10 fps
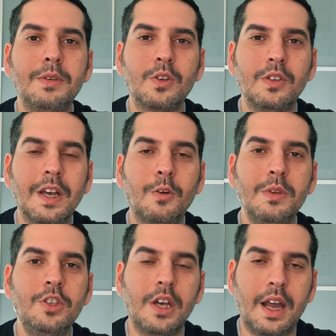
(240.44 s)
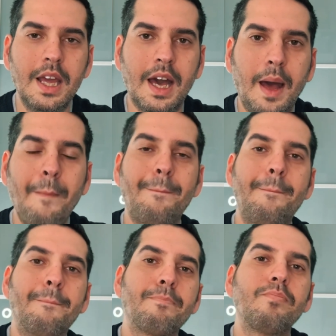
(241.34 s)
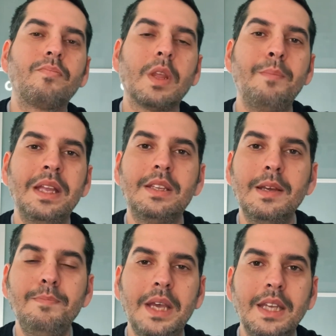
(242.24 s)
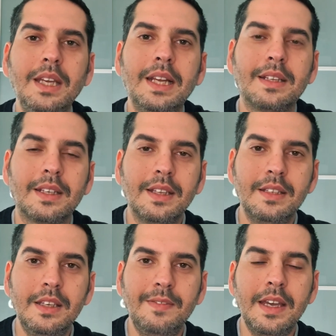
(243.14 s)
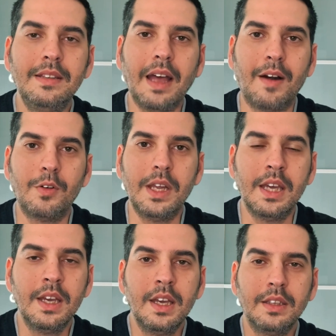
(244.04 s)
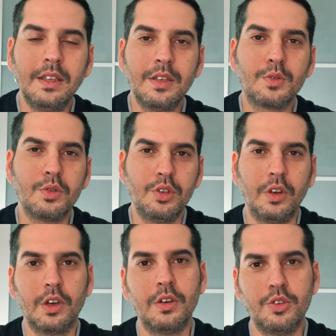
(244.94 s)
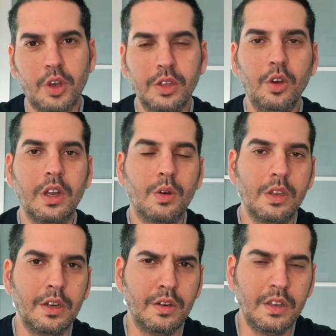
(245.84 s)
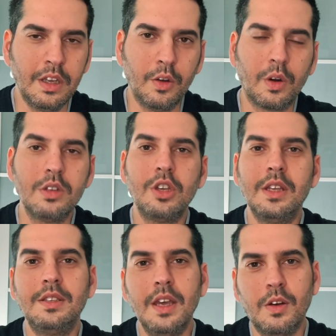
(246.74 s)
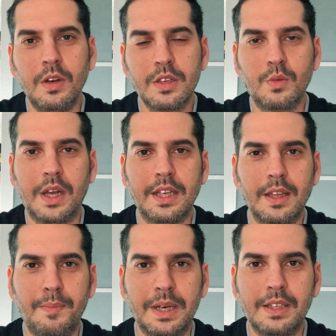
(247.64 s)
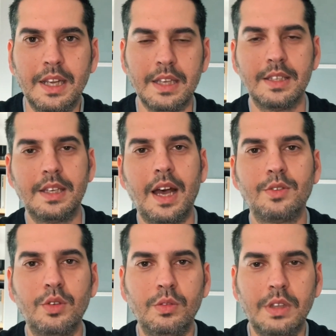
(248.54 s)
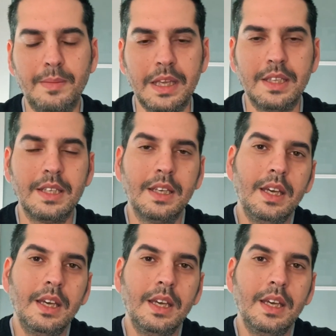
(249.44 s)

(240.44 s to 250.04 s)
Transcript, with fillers: bisogna cominciare a mettere in piedi le trattative, i tavoli di discussione con i giocatori, con i loro agenti e con le squadre di appartenenza, assolutamente.